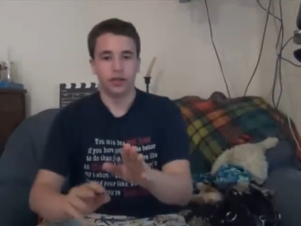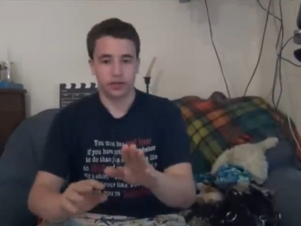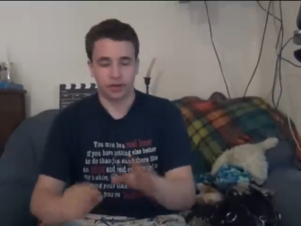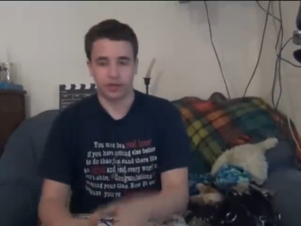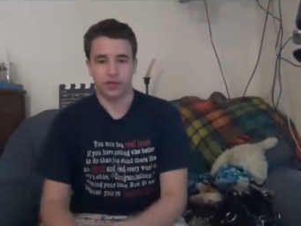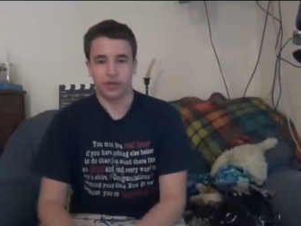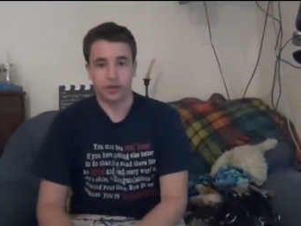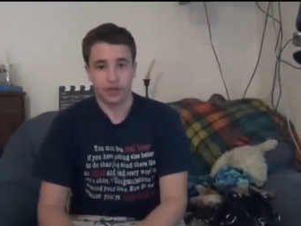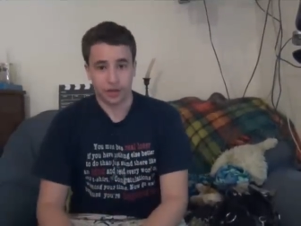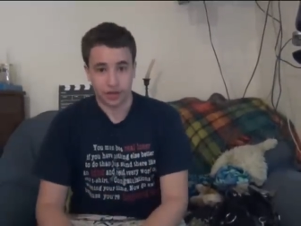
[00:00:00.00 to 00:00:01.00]
Здравствуйте,
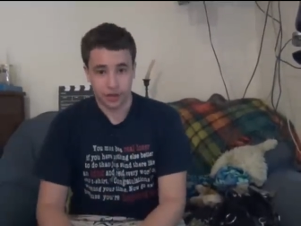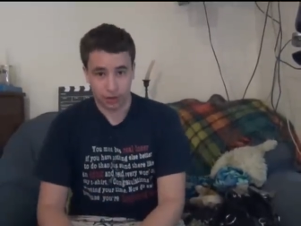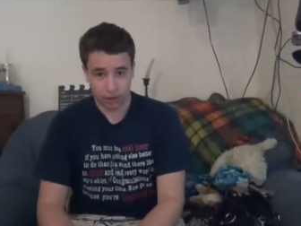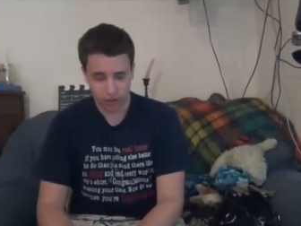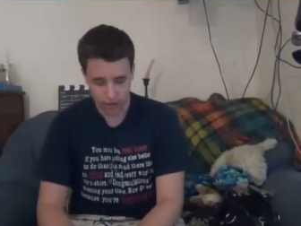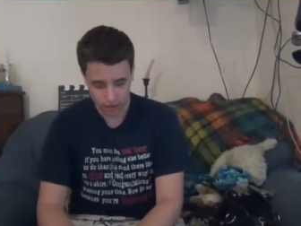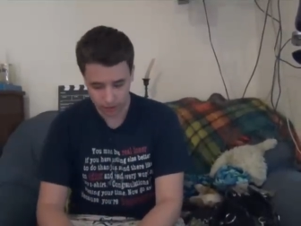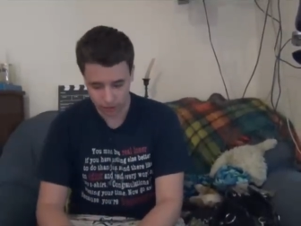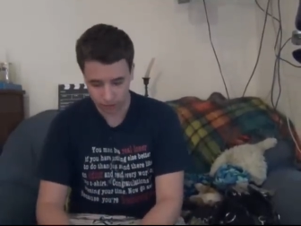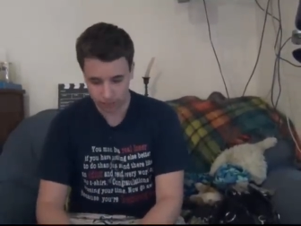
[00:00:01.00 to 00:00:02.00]
я режиссер
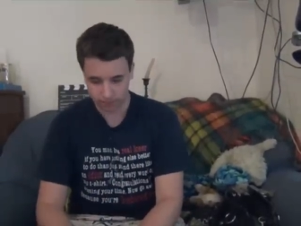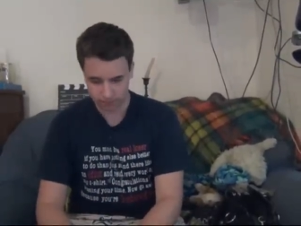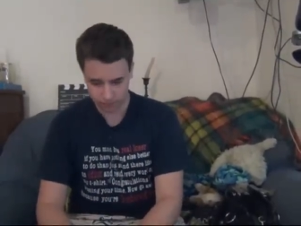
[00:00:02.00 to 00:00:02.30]
нового